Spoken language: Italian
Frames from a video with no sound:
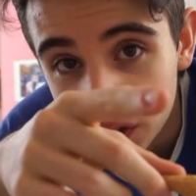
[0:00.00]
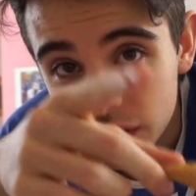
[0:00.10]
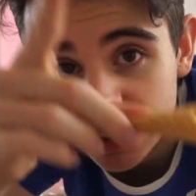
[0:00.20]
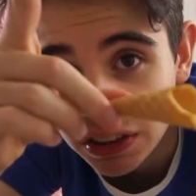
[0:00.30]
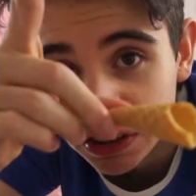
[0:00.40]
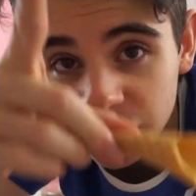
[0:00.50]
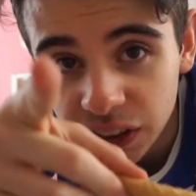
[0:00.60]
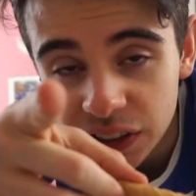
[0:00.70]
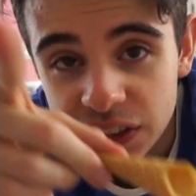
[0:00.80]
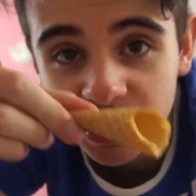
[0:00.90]

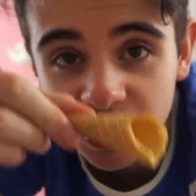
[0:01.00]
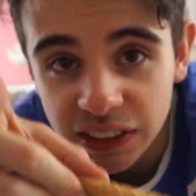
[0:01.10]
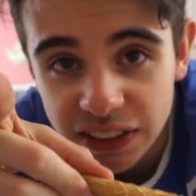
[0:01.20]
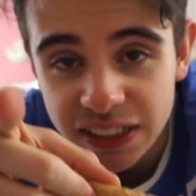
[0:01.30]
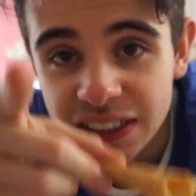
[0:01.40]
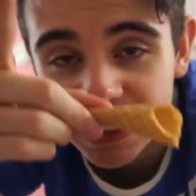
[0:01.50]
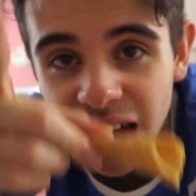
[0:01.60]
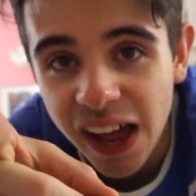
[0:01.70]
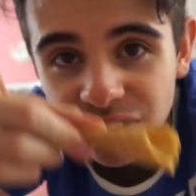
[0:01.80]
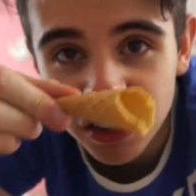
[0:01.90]
Chris1377
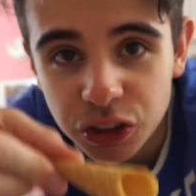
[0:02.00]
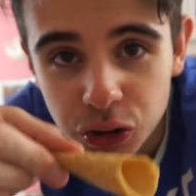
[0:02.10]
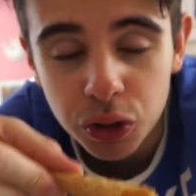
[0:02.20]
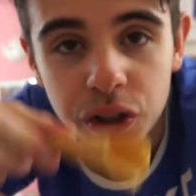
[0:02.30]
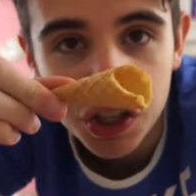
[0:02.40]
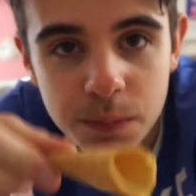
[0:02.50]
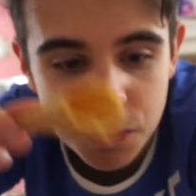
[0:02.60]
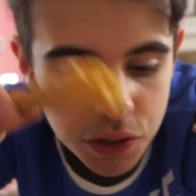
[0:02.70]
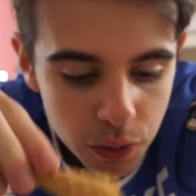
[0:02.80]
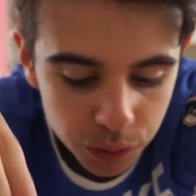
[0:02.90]
underscore
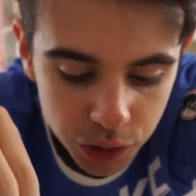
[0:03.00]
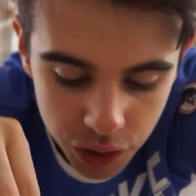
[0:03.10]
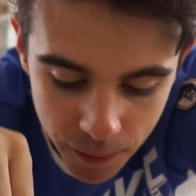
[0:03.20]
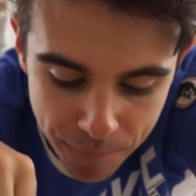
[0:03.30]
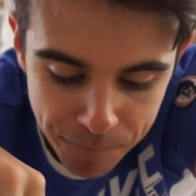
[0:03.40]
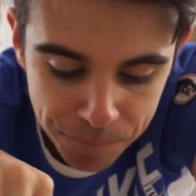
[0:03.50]
YT